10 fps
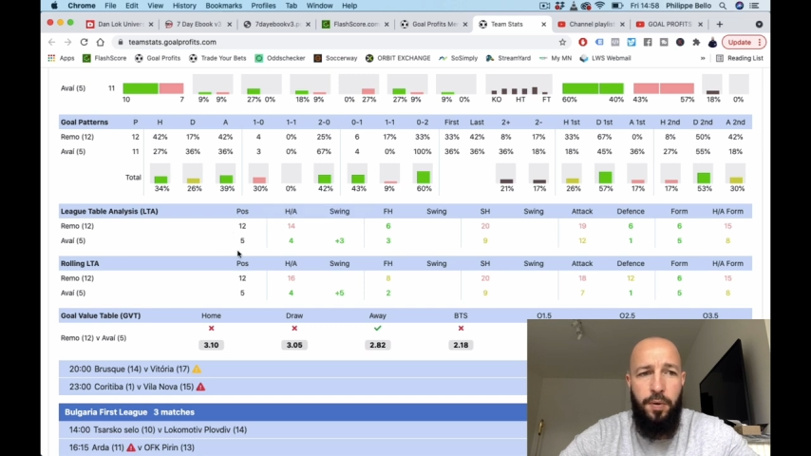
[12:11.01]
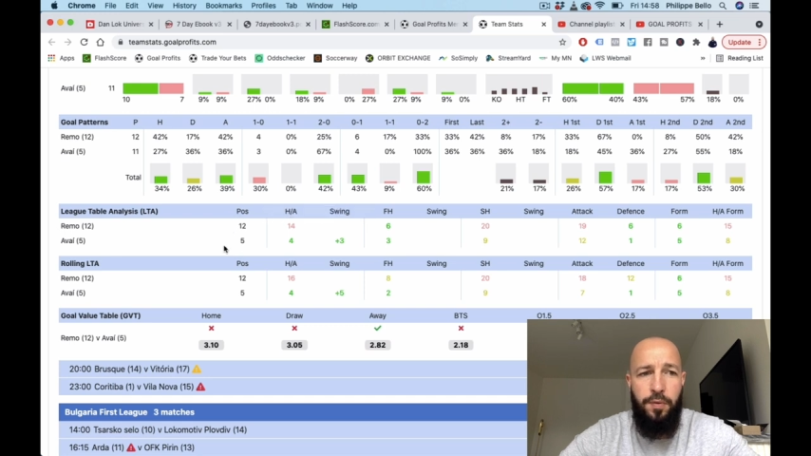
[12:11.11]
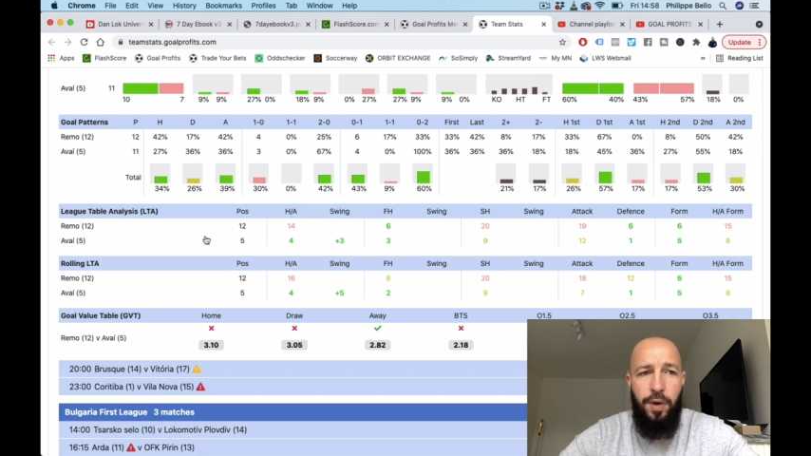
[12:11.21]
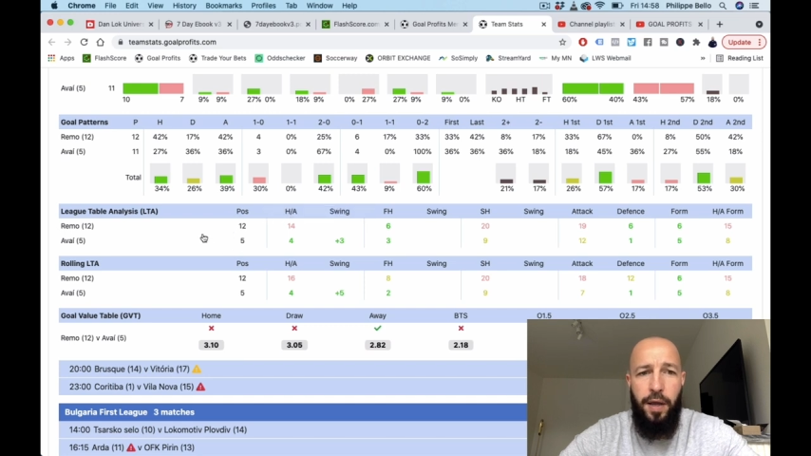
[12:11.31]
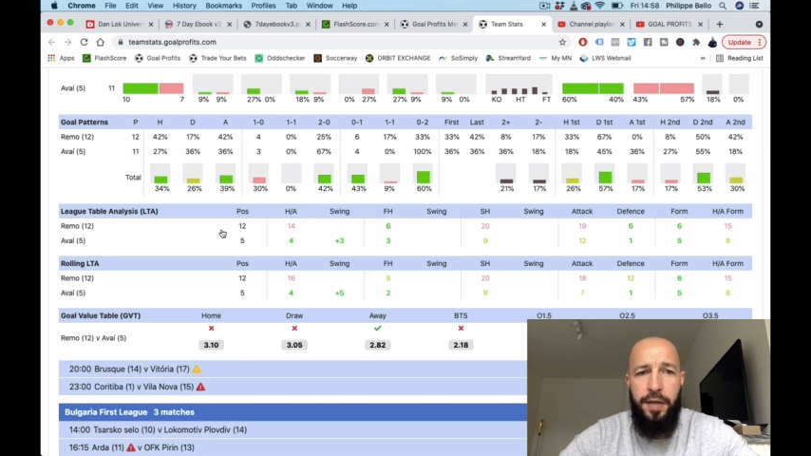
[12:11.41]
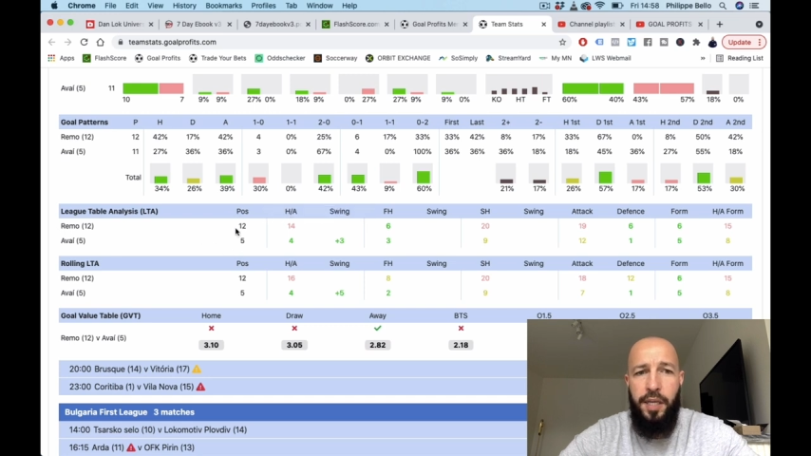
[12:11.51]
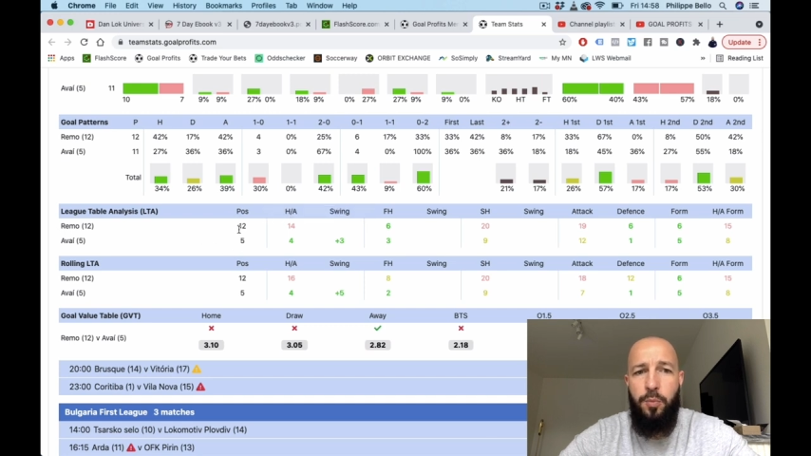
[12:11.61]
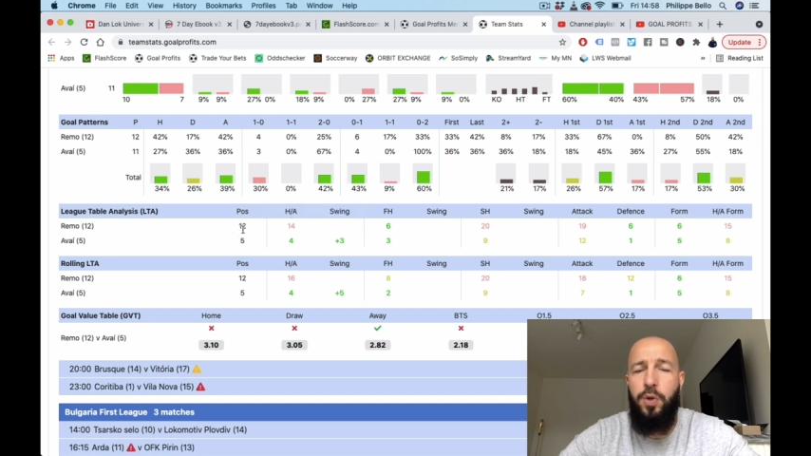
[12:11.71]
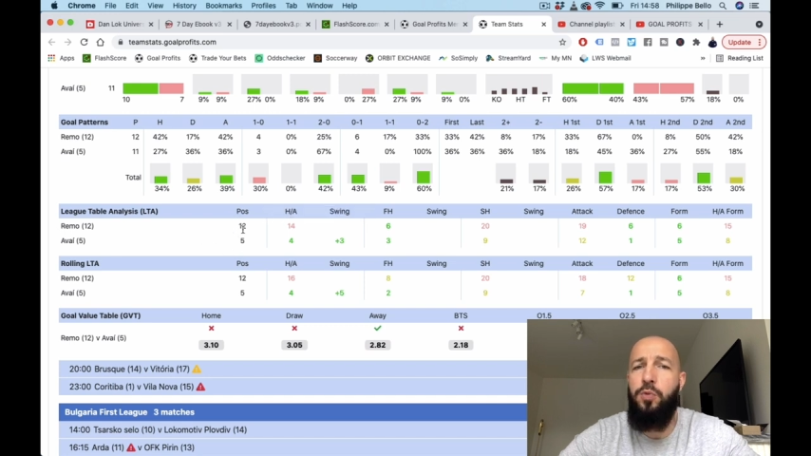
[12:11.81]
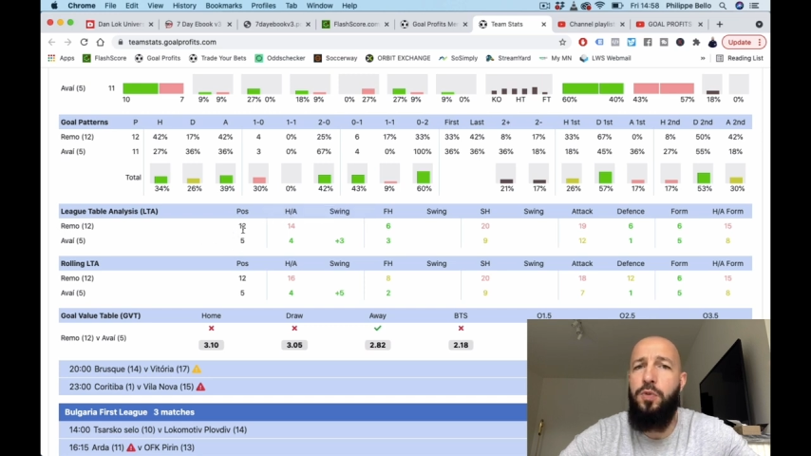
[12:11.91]
Voilà,
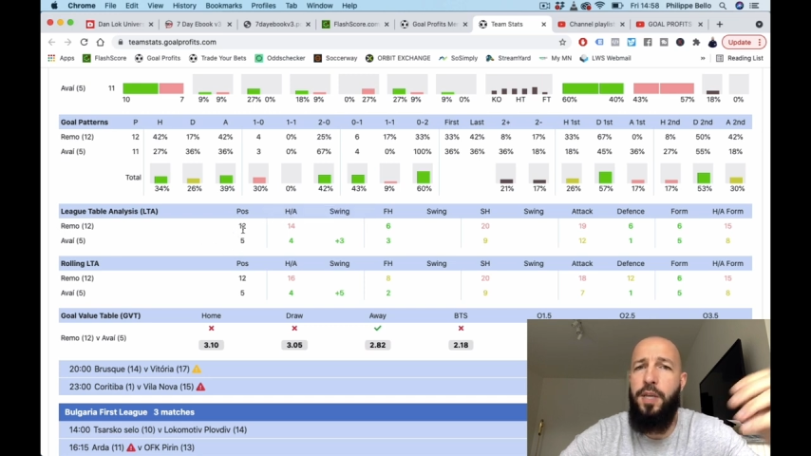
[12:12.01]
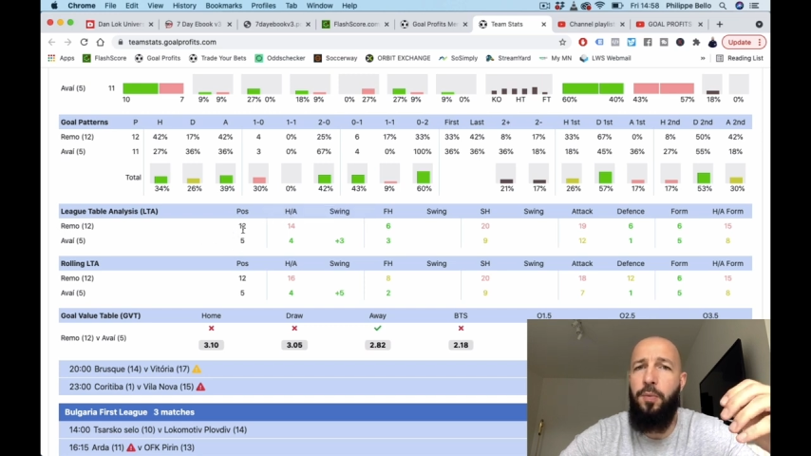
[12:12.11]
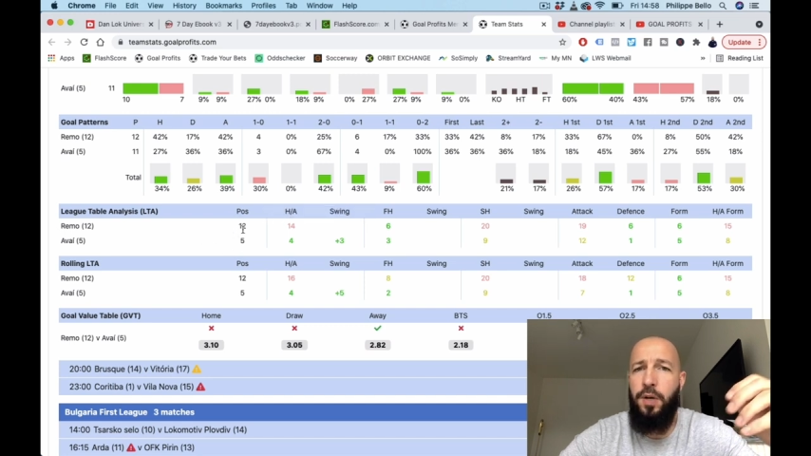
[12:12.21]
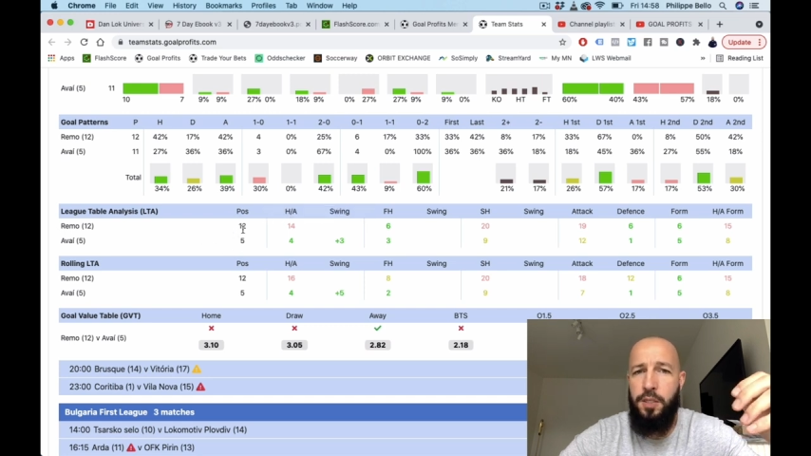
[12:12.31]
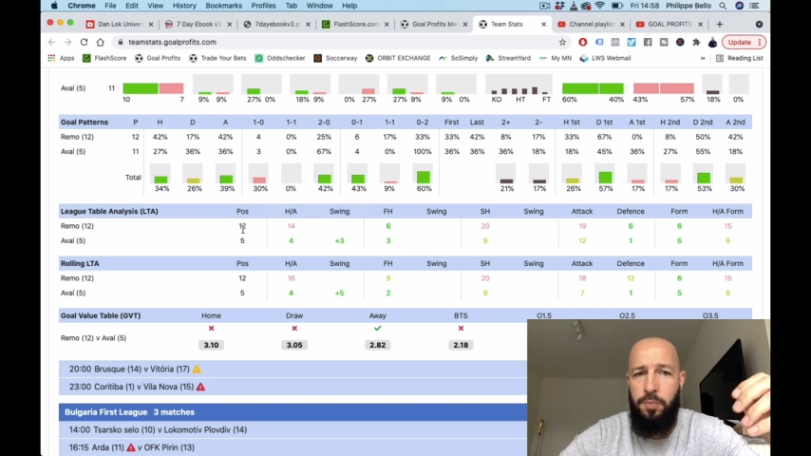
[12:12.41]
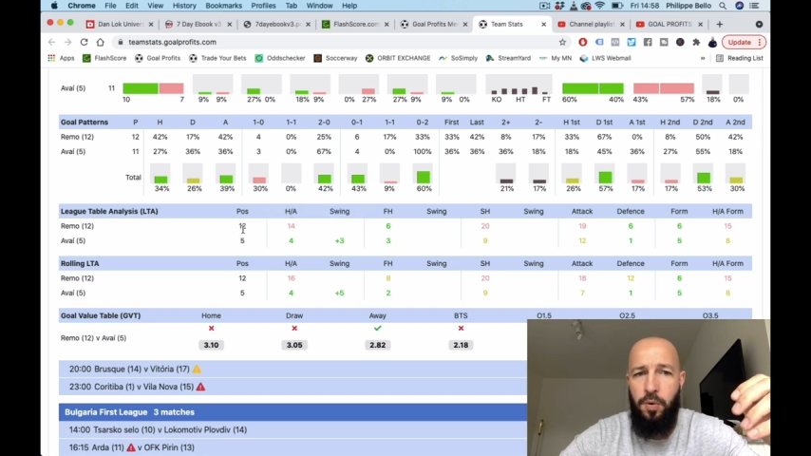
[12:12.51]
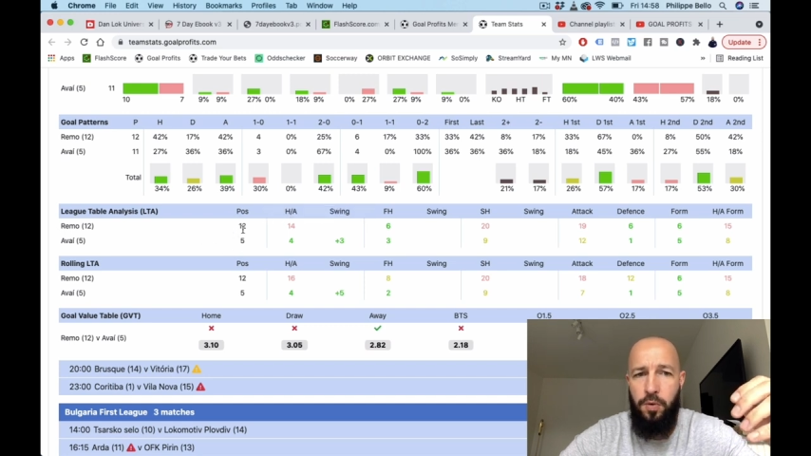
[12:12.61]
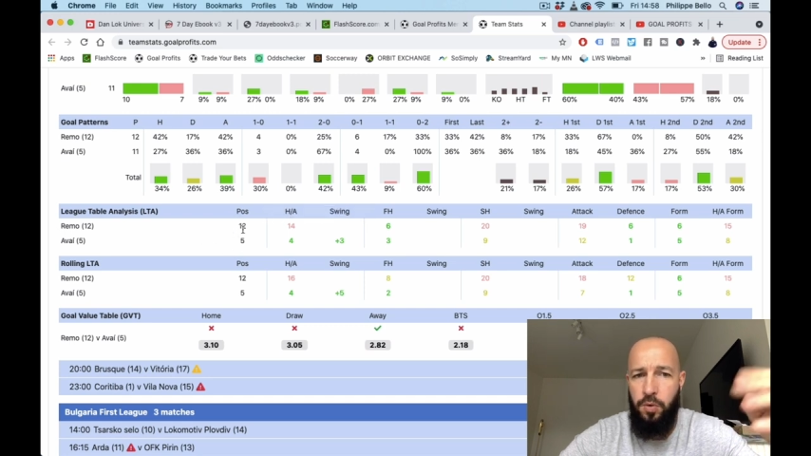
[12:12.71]
Remo est 12e au classement.